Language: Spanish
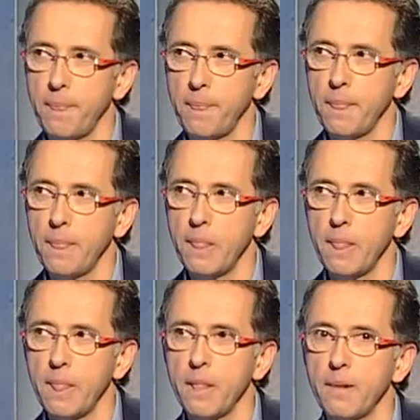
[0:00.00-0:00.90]

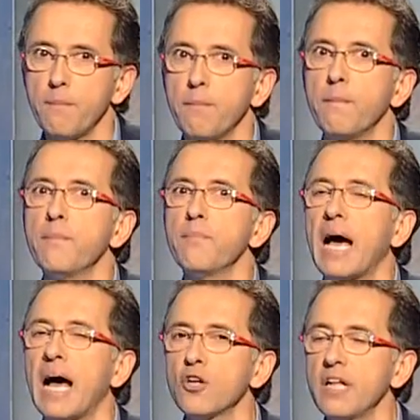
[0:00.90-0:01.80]
Wellington
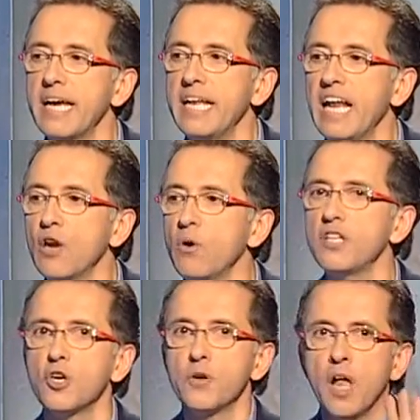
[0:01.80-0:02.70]
algo del general
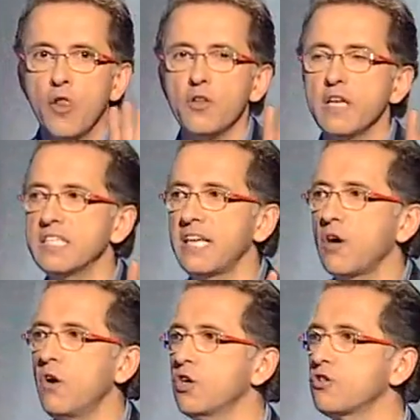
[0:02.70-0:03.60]
Wellington. No dirías nada,
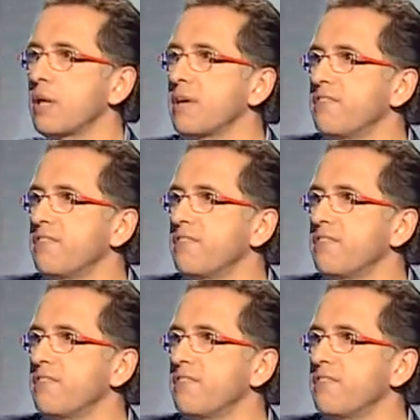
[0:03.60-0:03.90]
Juanjo, todavía.